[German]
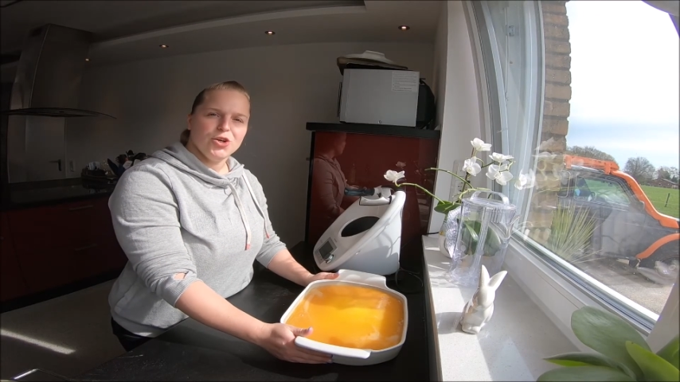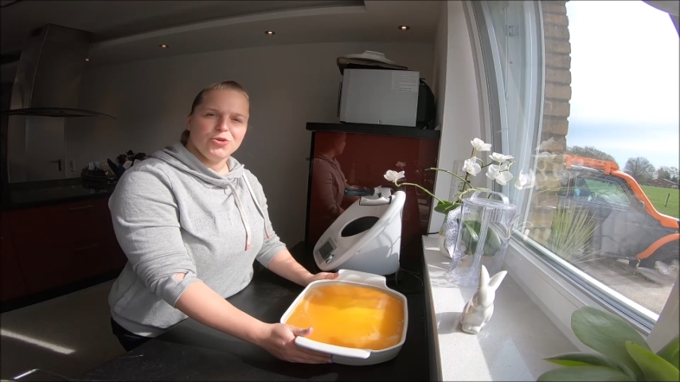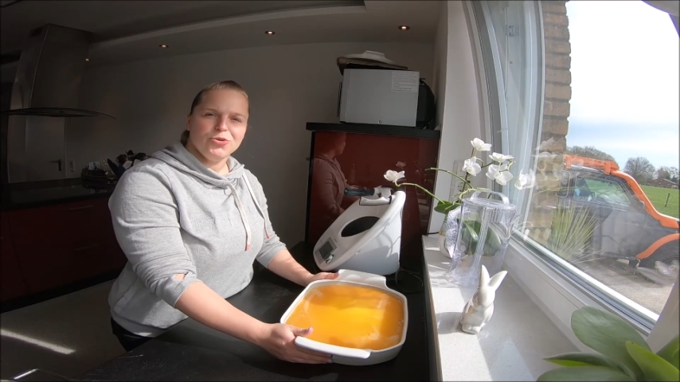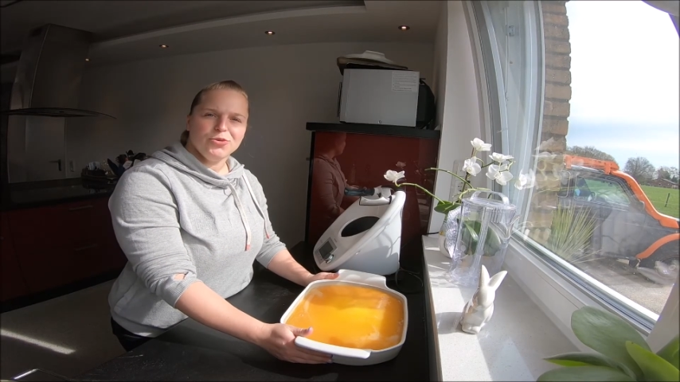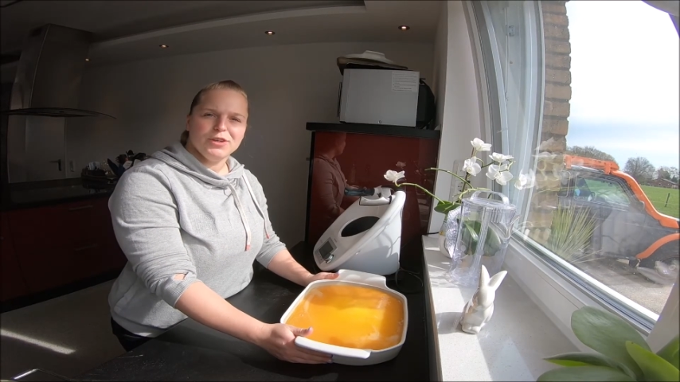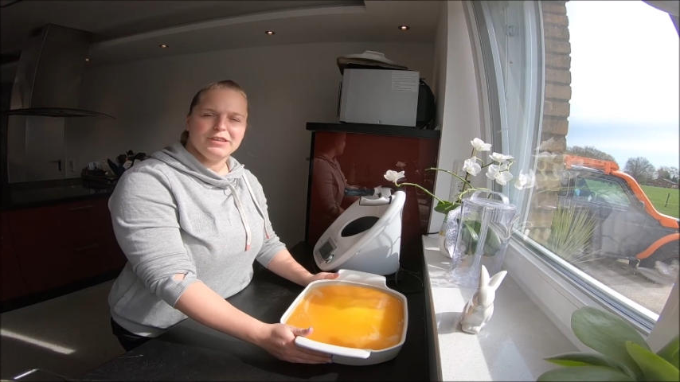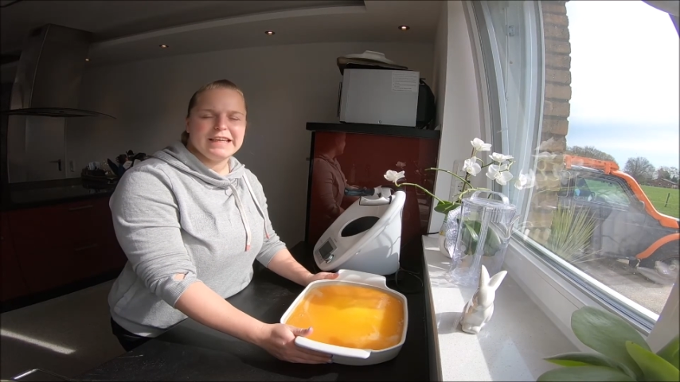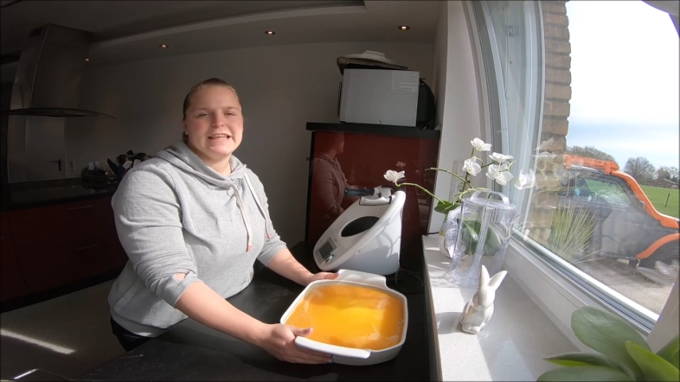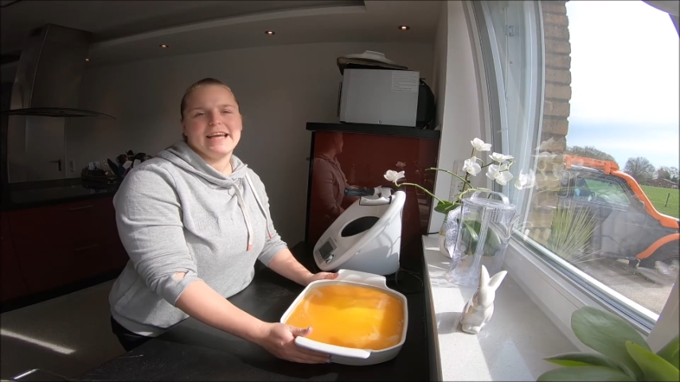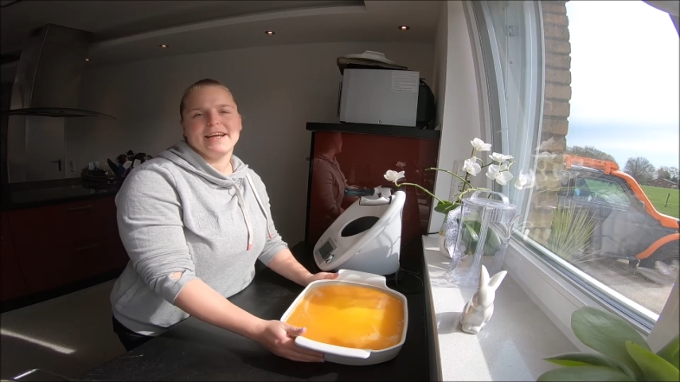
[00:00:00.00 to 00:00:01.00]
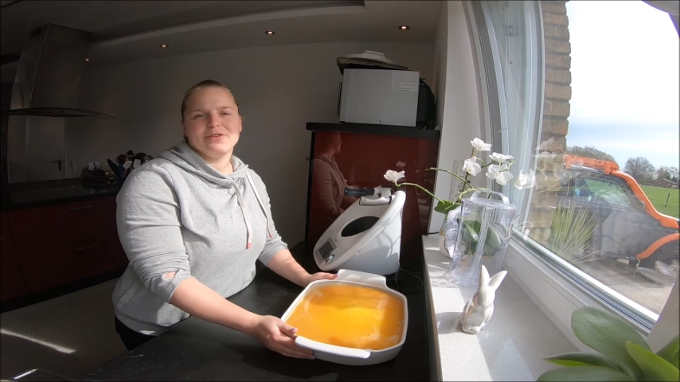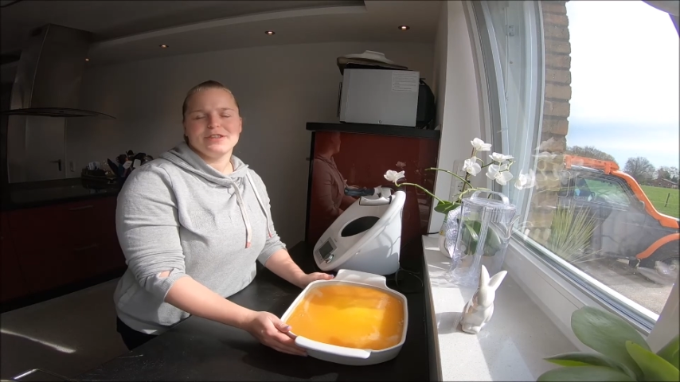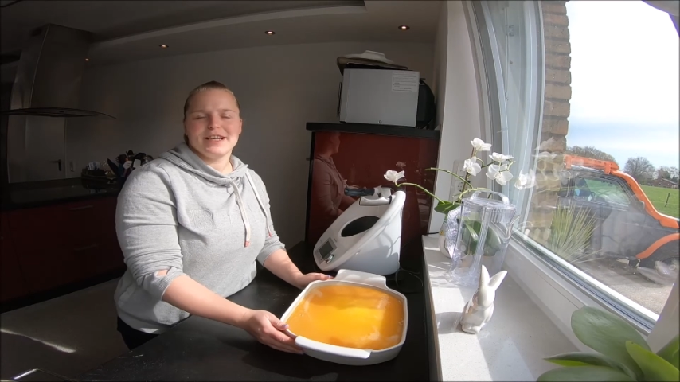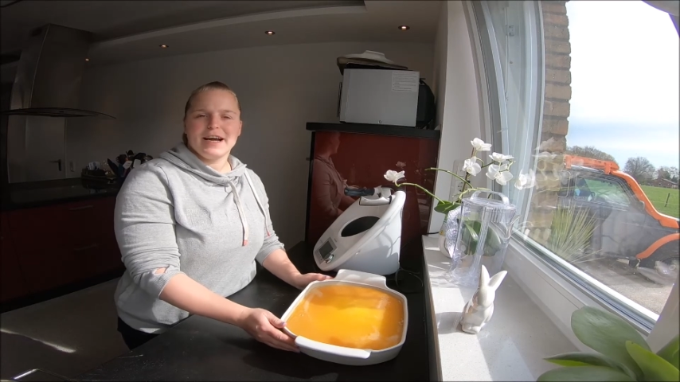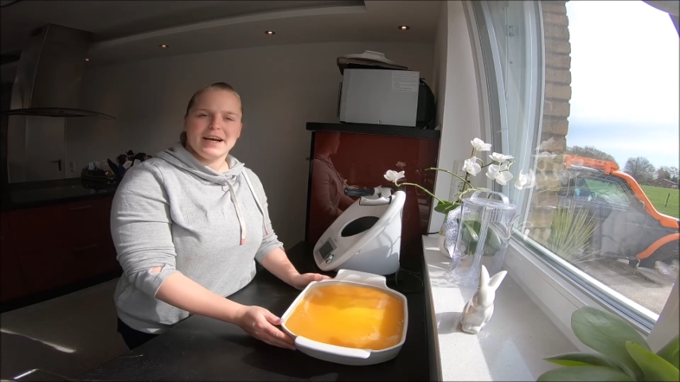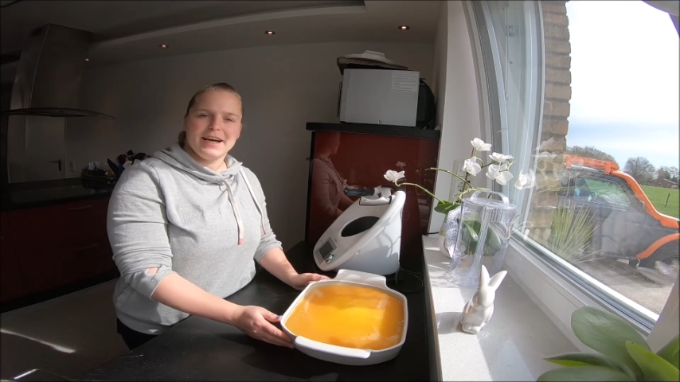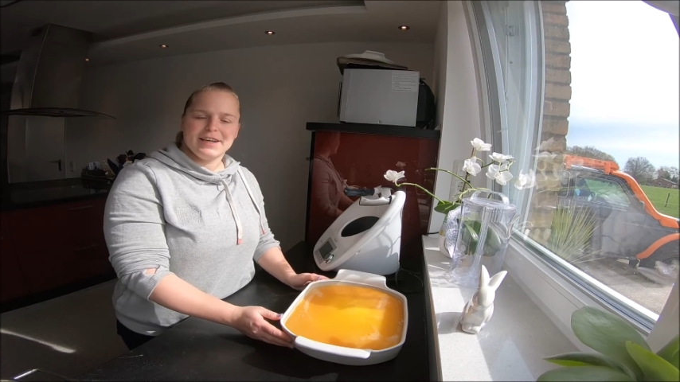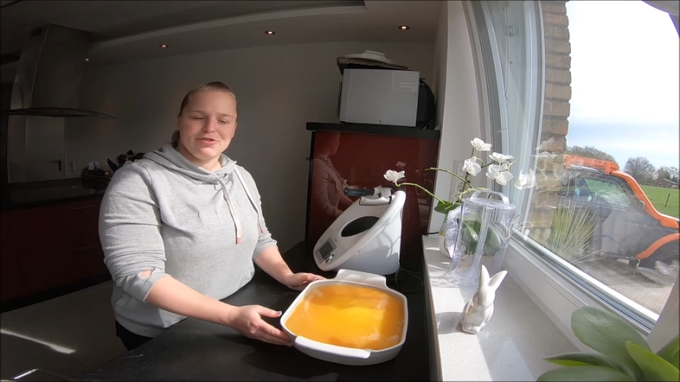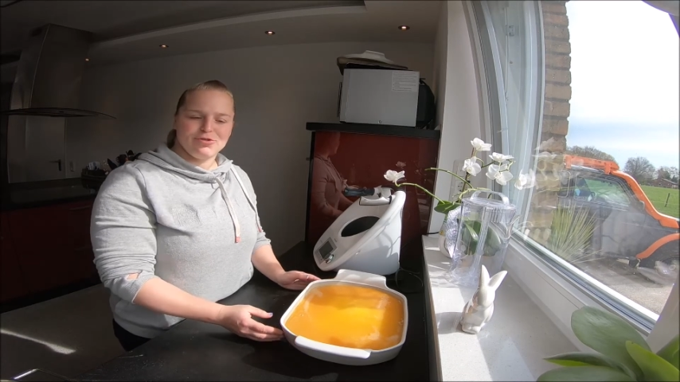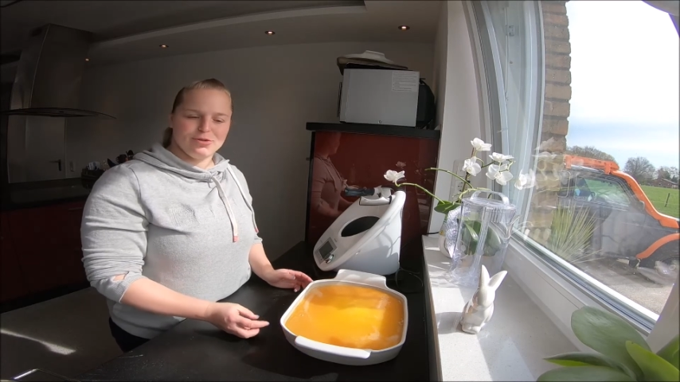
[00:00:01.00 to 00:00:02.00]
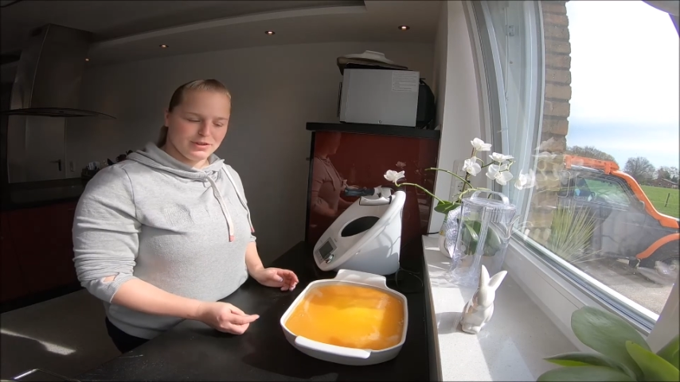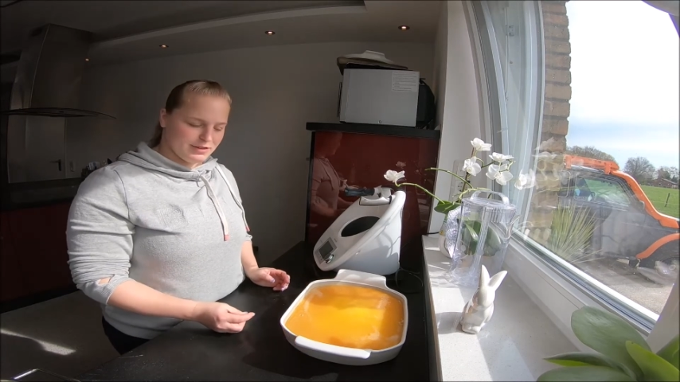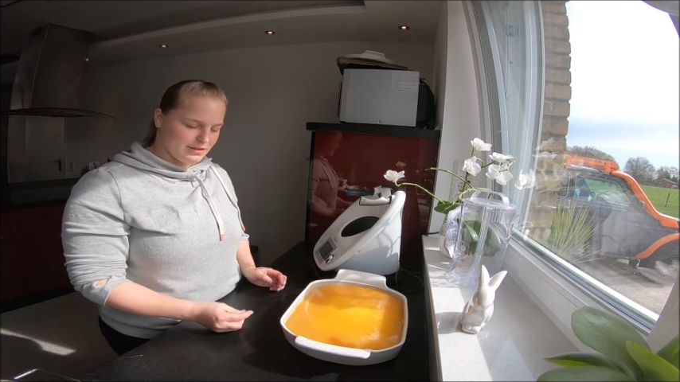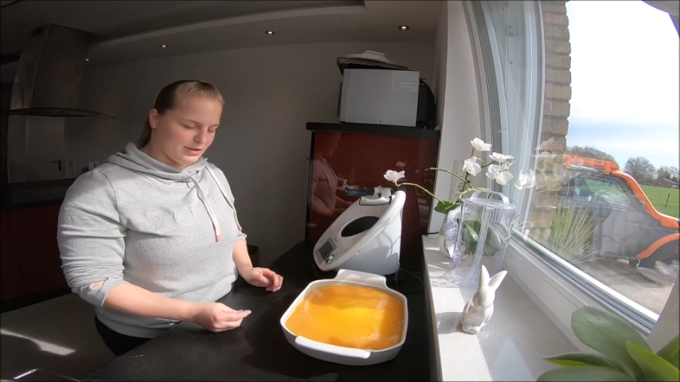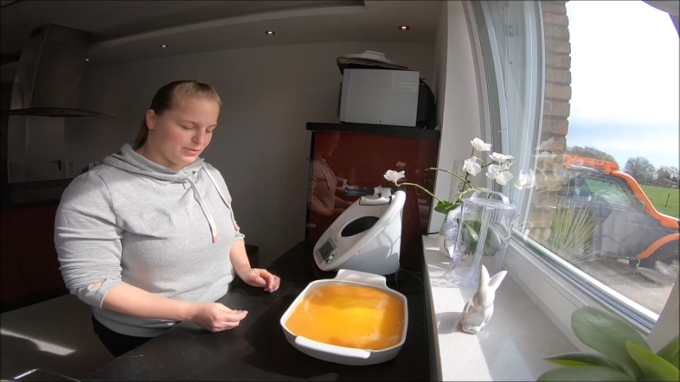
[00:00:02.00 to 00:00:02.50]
Und ich hänge euch nachher ein schönes äh,